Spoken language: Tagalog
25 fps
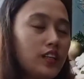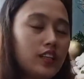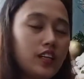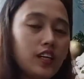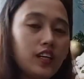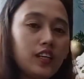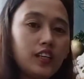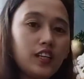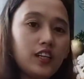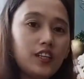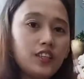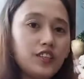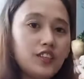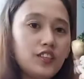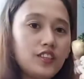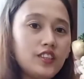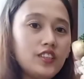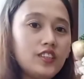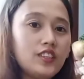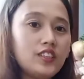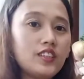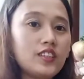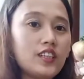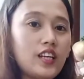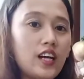ng another
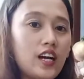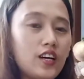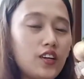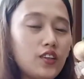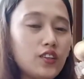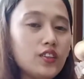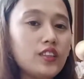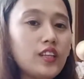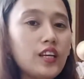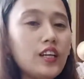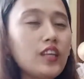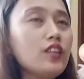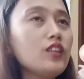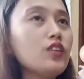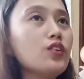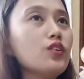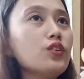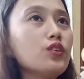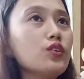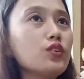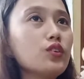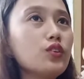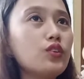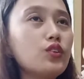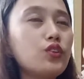discount and
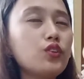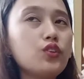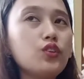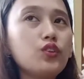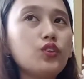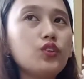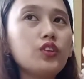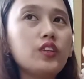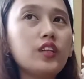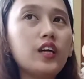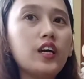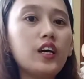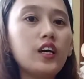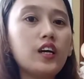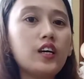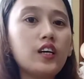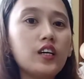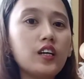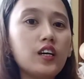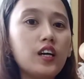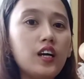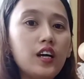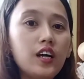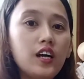kung gusto nyo ng